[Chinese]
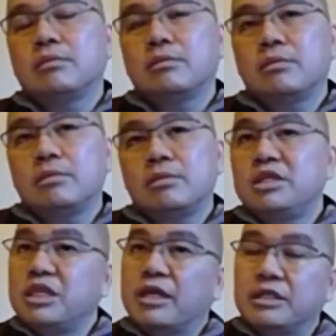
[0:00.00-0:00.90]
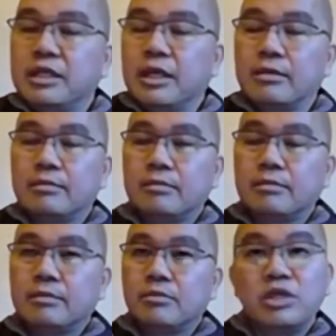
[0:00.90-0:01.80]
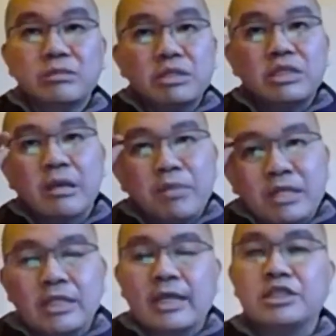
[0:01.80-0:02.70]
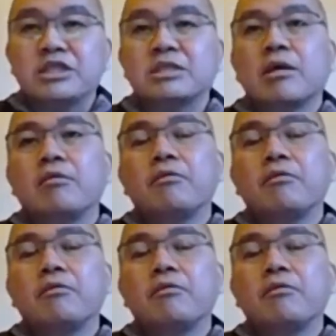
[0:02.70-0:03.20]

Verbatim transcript: 你想一想，为什么现在变成难行道？